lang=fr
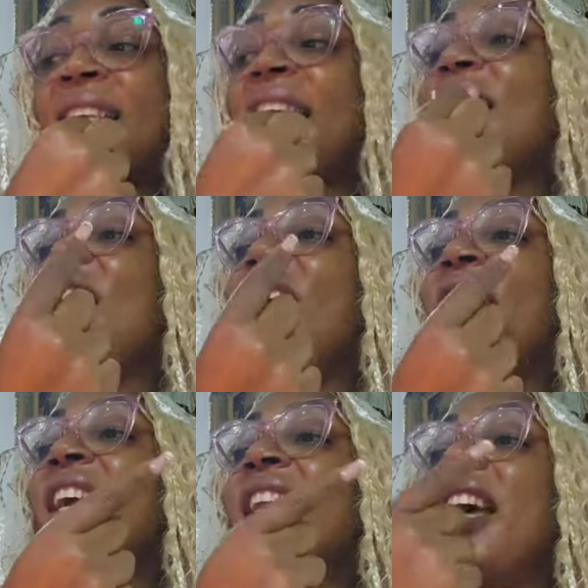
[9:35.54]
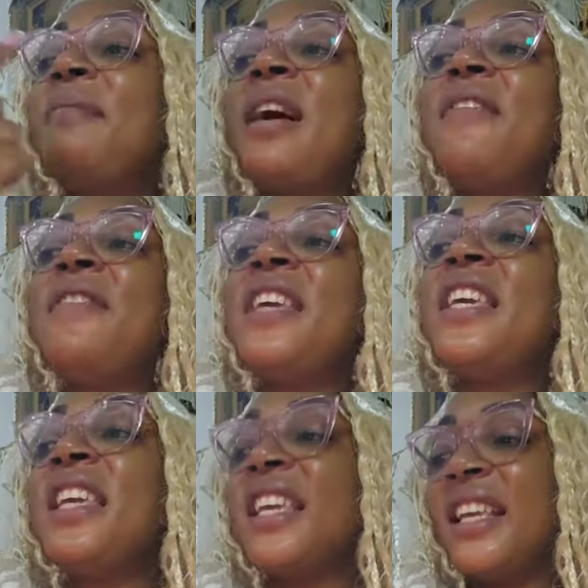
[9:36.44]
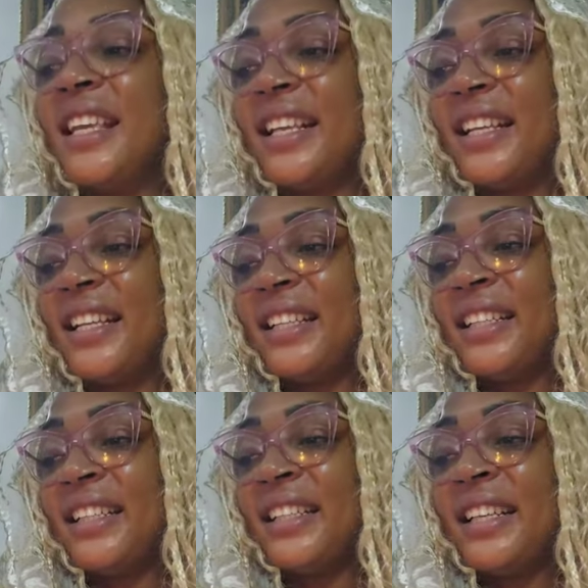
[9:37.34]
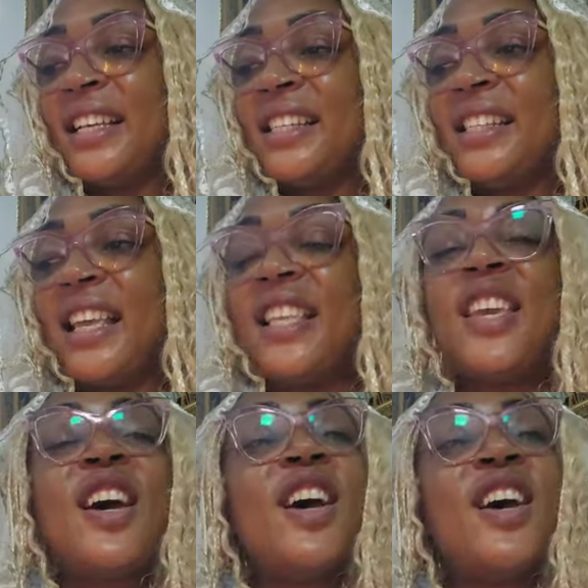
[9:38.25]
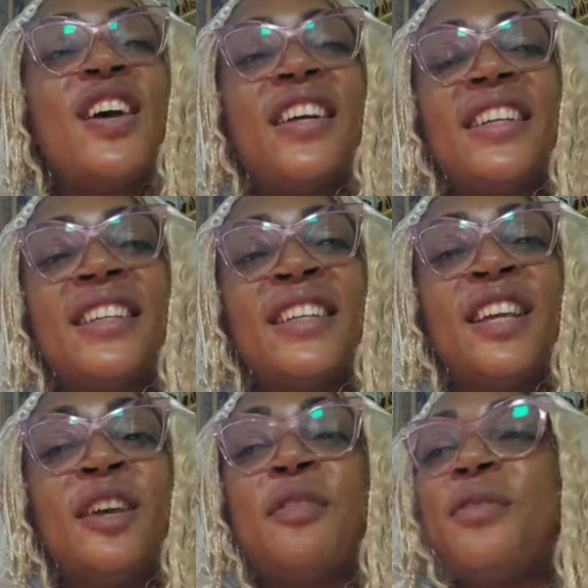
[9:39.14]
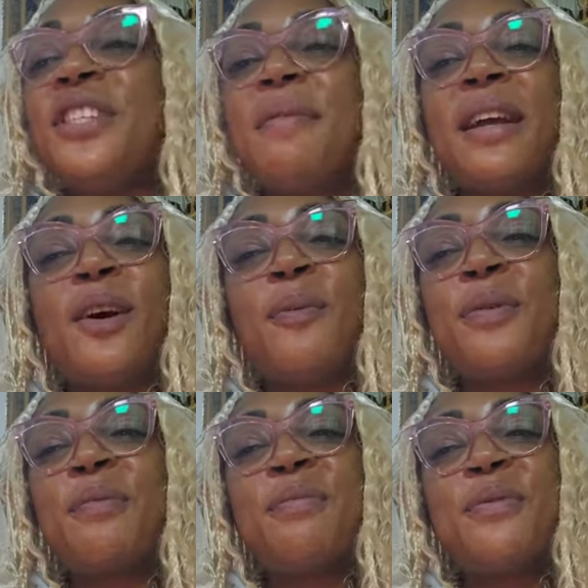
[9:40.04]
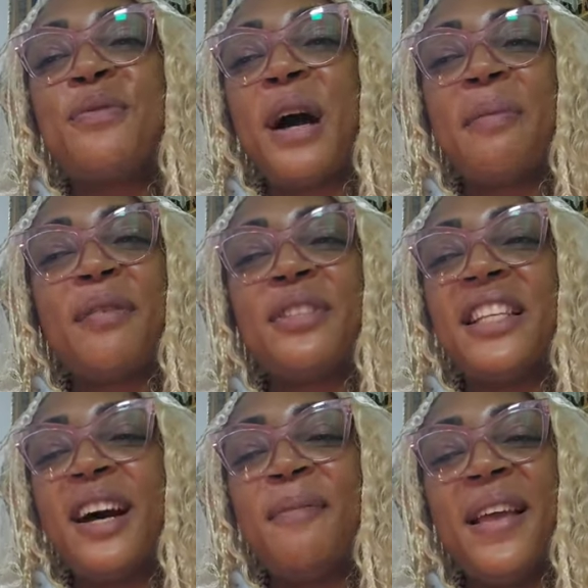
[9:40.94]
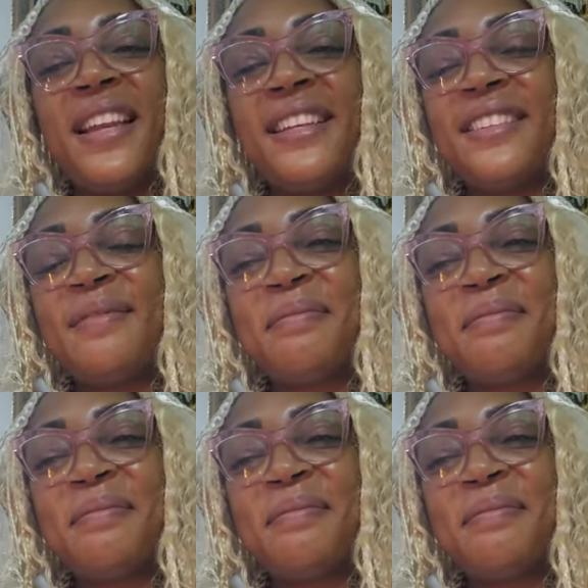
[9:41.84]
Seigneur, éclaire ma vie. Seigneur, vous aimez quand on prie pour vous, après vous dites Amen.